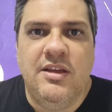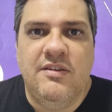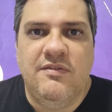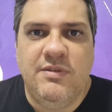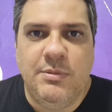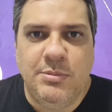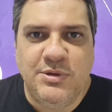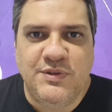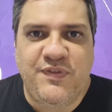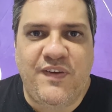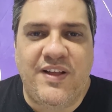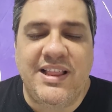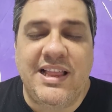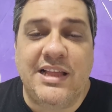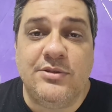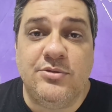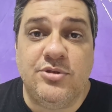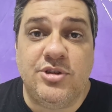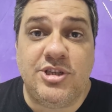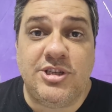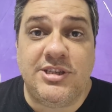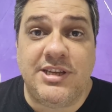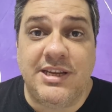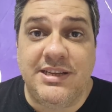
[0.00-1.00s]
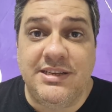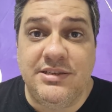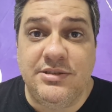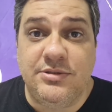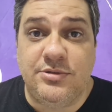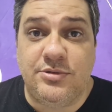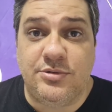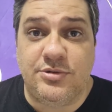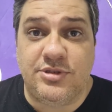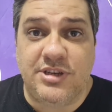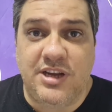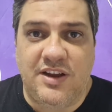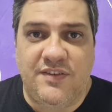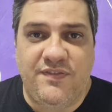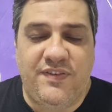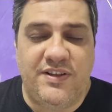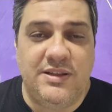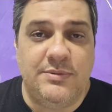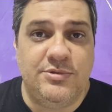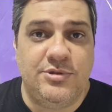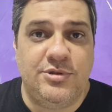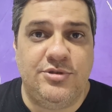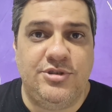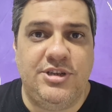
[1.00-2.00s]
Vamos falar do Santos, já que
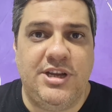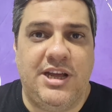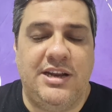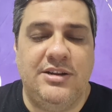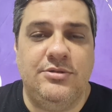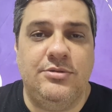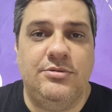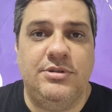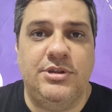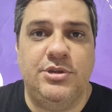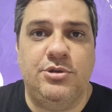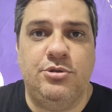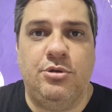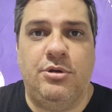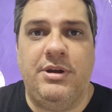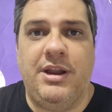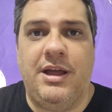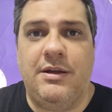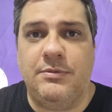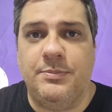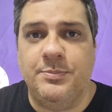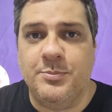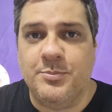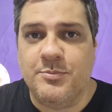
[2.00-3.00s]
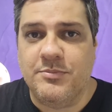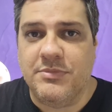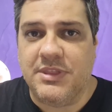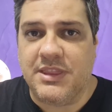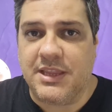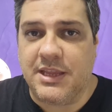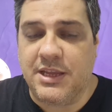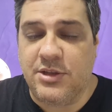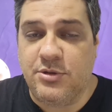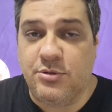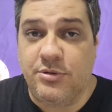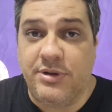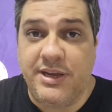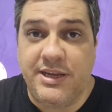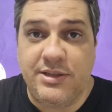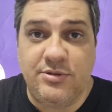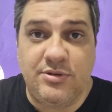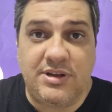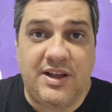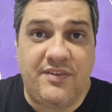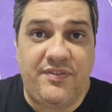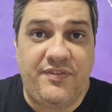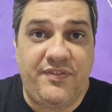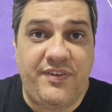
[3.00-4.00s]
falamos do Diário do Litoral e do Rei
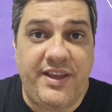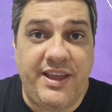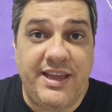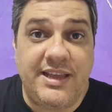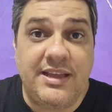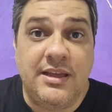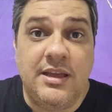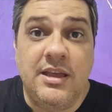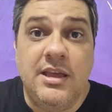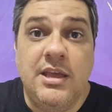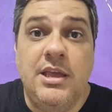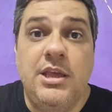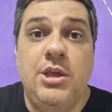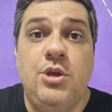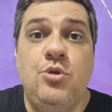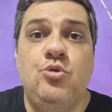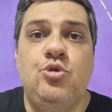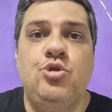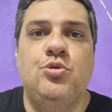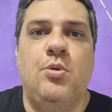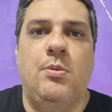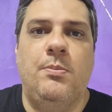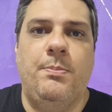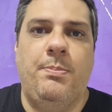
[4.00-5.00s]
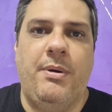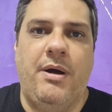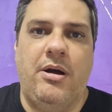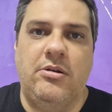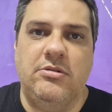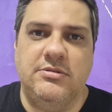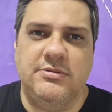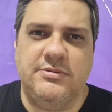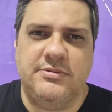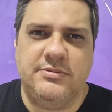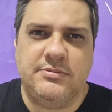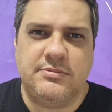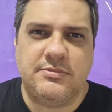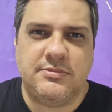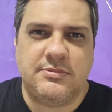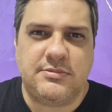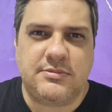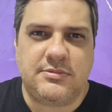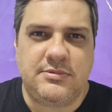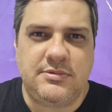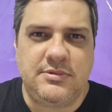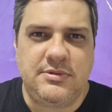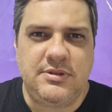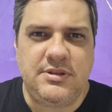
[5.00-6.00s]
do Café, e o João Paulo.
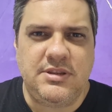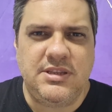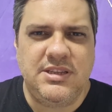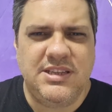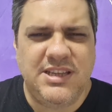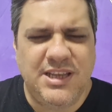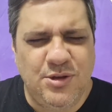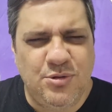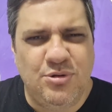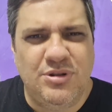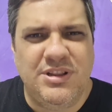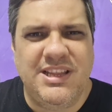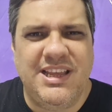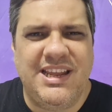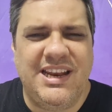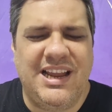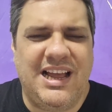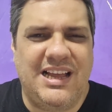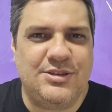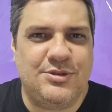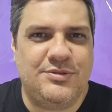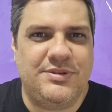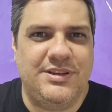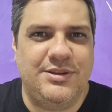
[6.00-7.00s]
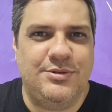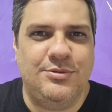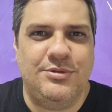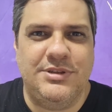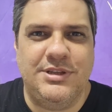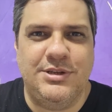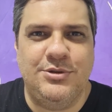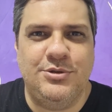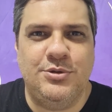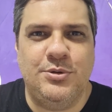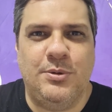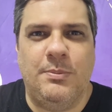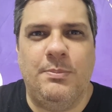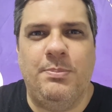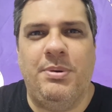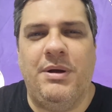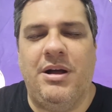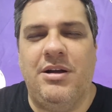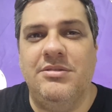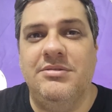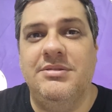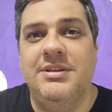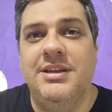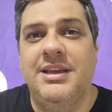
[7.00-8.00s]
Que goleiraço, hein? Goleiro João
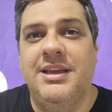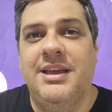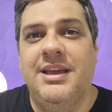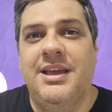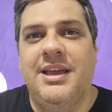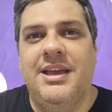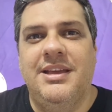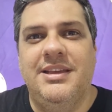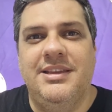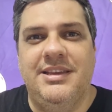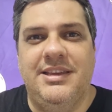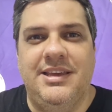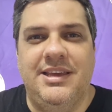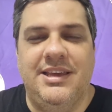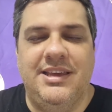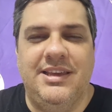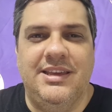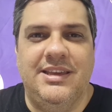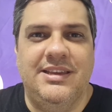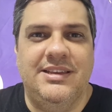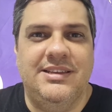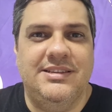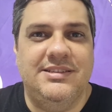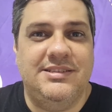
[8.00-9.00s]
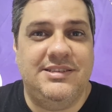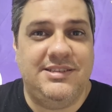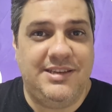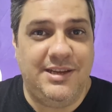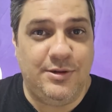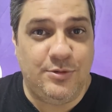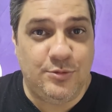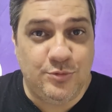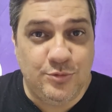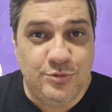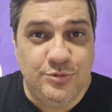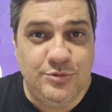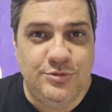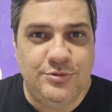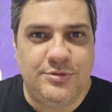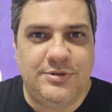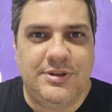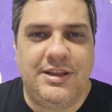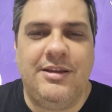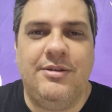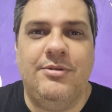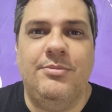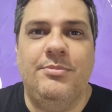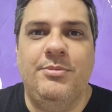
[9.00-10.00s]
Paulo, que, segundo
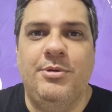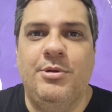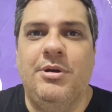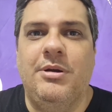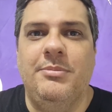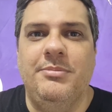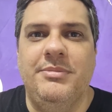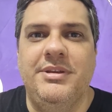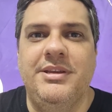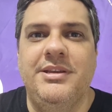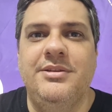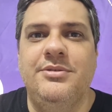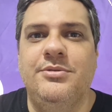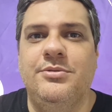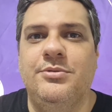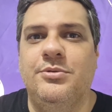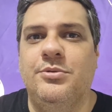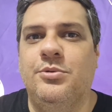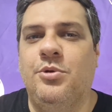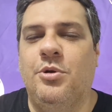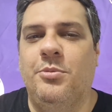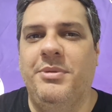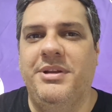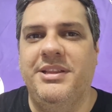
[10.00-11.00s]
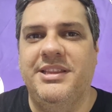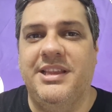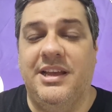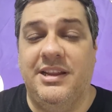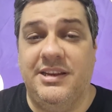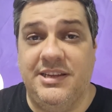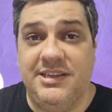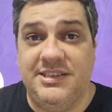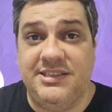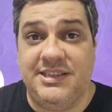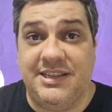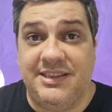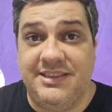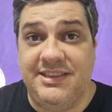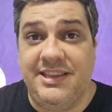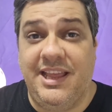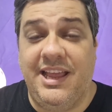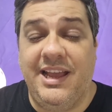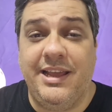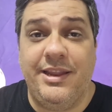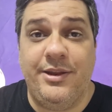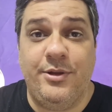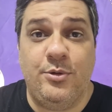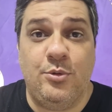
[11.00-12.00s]
né, o meu amigo, comentarista
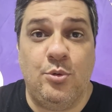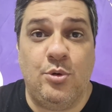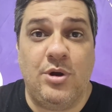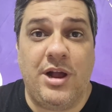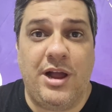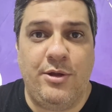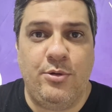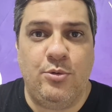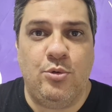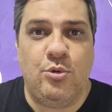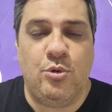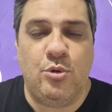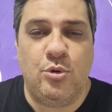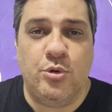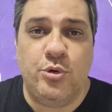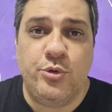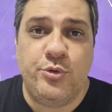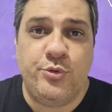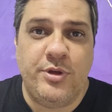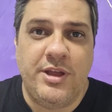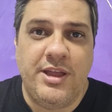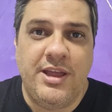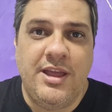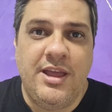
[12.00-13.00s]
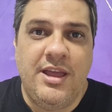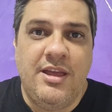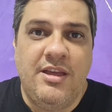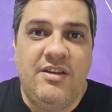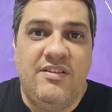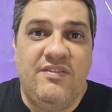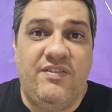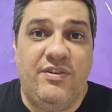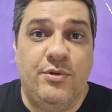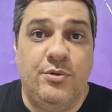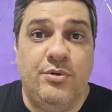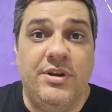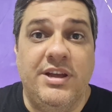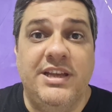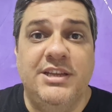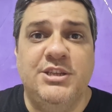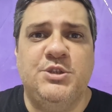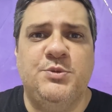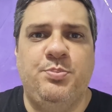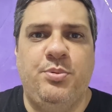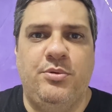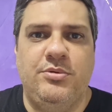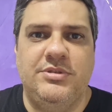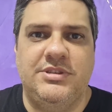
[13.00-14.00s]
técnico Caio Couto, foi o
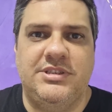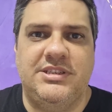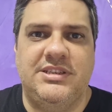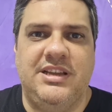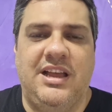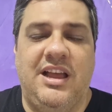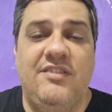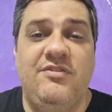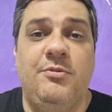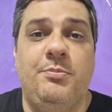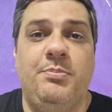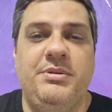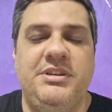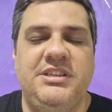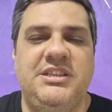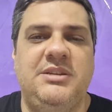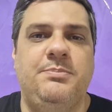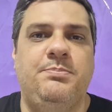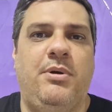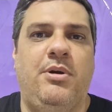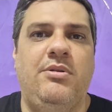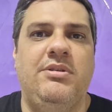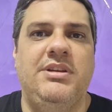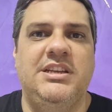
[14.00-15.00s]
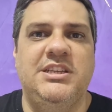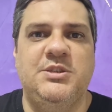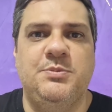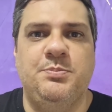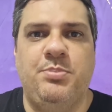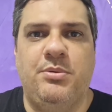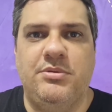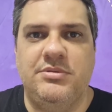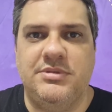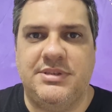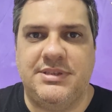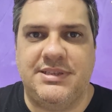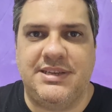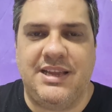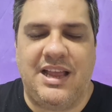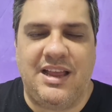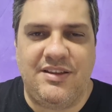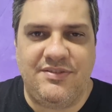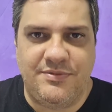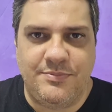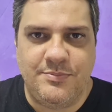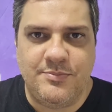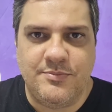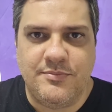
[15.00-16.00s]
responsável, o principal
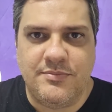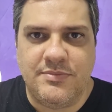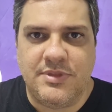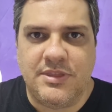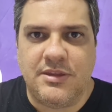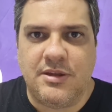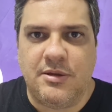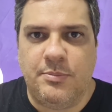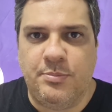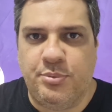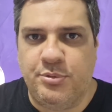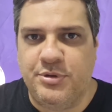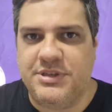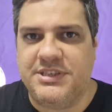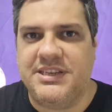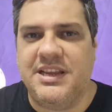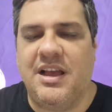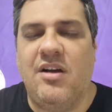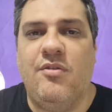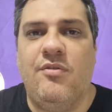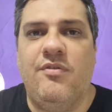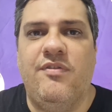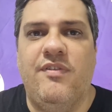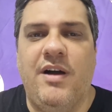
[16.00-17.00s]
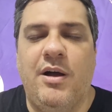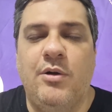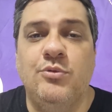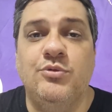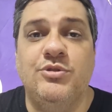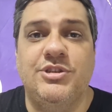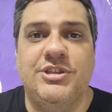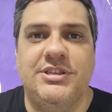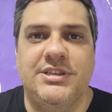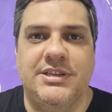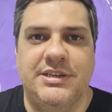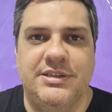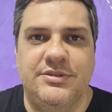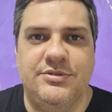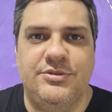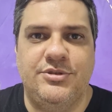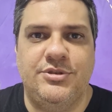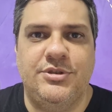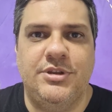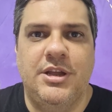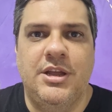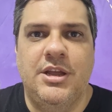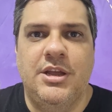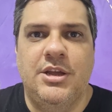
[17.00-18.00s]
responsável por salvar o
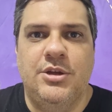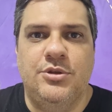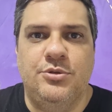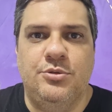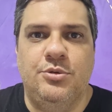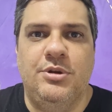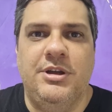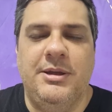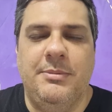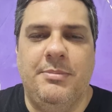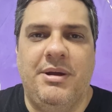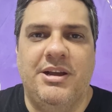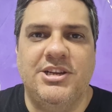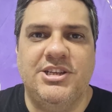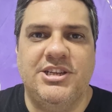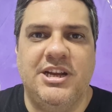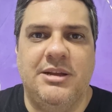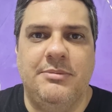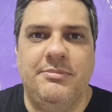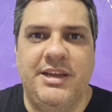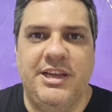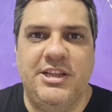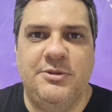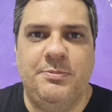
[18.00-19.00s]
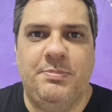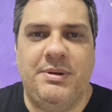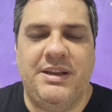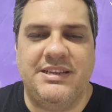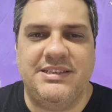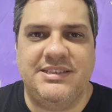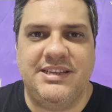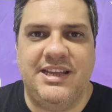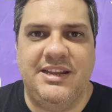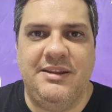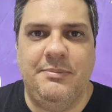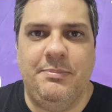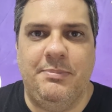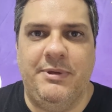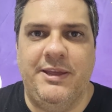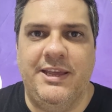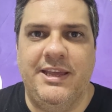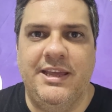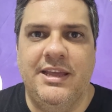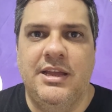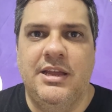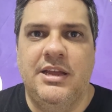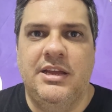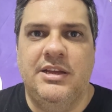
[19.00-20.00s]
Santos do rebaixamento para a Série
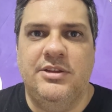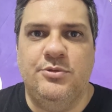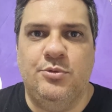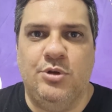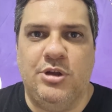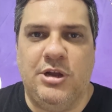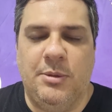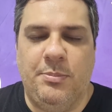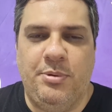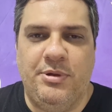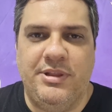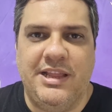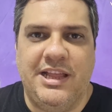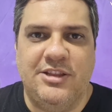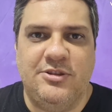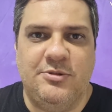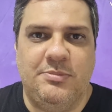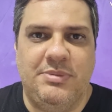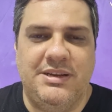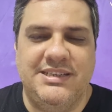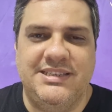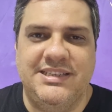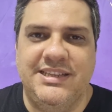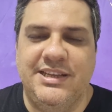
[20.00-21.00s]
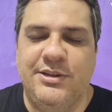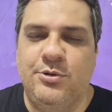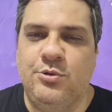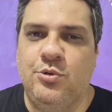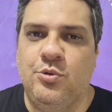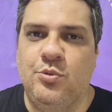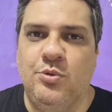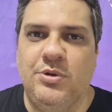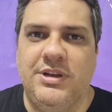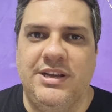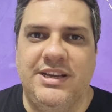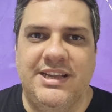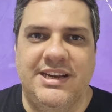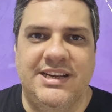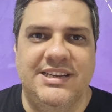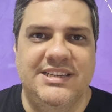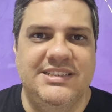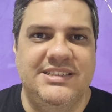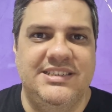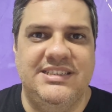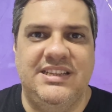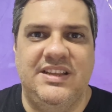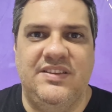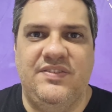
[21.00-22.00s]
B do Campeonato Brasileiro com
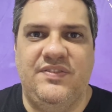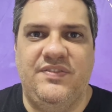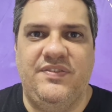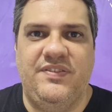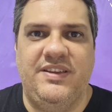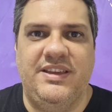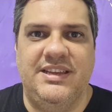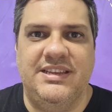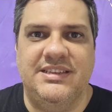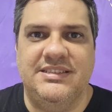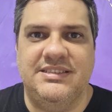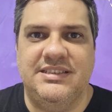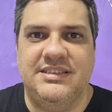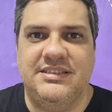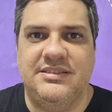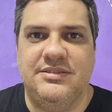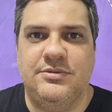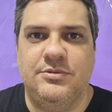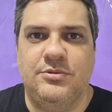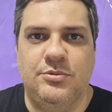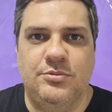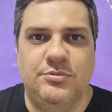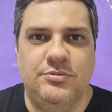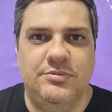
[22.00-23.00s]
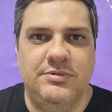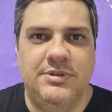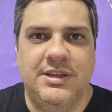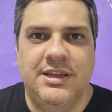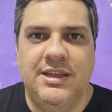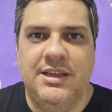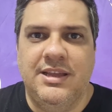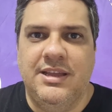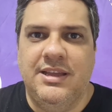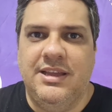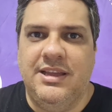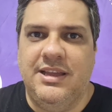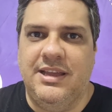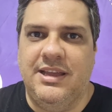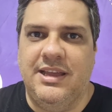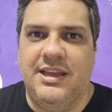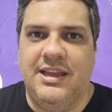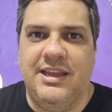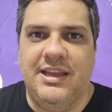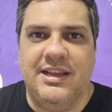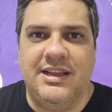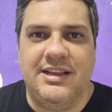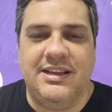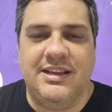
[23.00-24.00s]
grandes defesas, com é,